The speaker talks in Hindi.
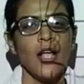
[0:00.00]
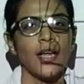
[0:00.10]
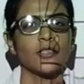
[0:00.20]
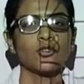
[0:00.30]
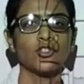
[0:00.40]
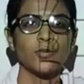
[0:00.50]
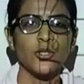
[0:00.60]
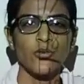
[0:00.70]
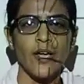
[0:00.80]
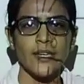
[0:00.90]
एंड कुछ भी
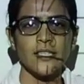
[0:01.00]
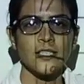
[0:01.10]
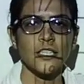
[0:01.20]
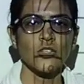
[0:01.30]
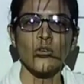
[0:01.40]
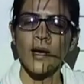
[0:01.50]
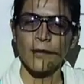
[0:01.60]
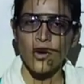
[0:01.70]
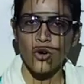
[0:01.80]
क्वेरीज है तो आप